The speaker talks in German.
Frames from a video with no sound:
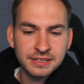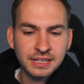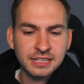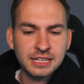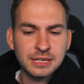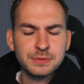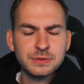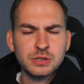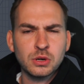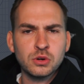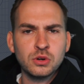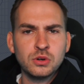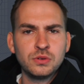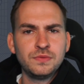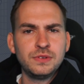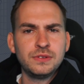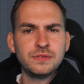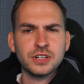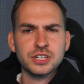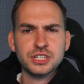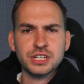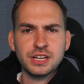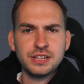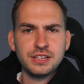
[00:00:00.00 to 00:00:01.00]
Dann gibt es auch
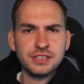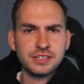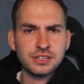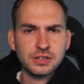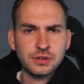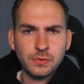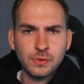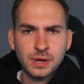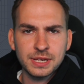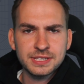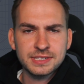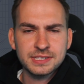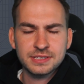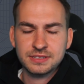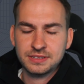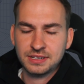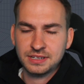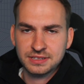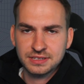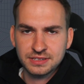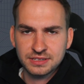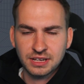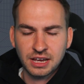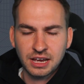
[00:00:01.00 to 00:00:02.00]
irgendwie wahrscheinlich Quests,
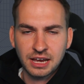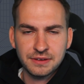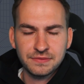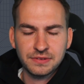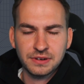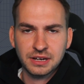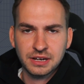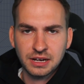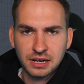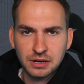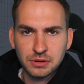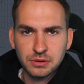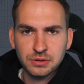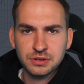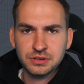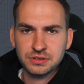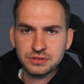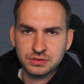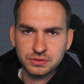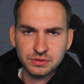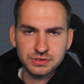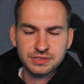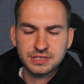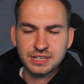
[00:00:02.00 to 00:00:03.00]
das ist einfach auch
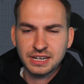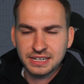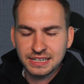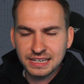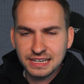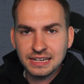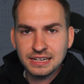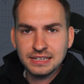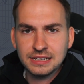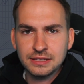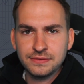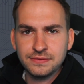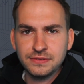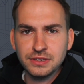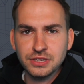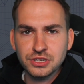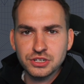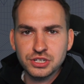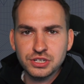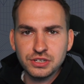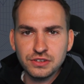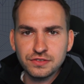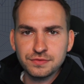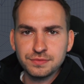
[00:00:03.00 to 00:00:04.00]
sozusagen ähnlich wie
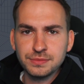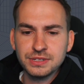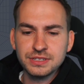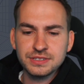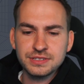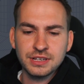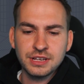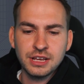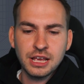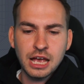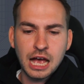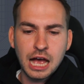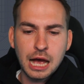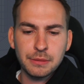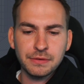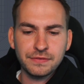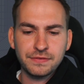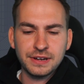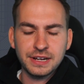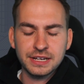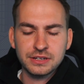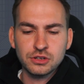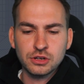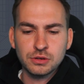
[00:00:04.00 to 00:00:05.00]
Achievements, aber
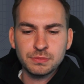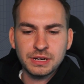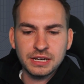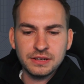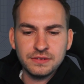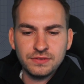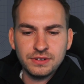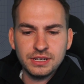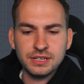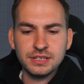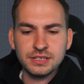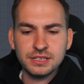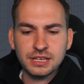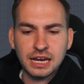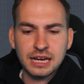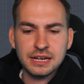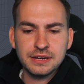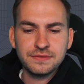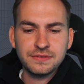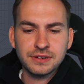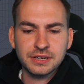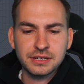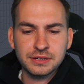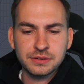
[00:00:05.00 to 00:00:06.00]
vielleicht nochmal ein wenig
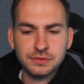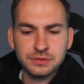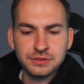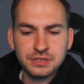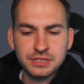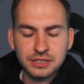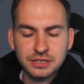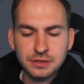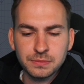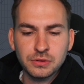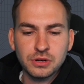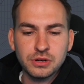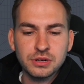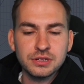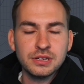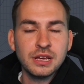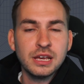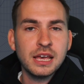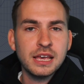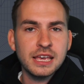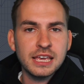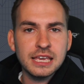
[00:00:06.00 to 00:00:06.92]
einfacher runtergebrochen.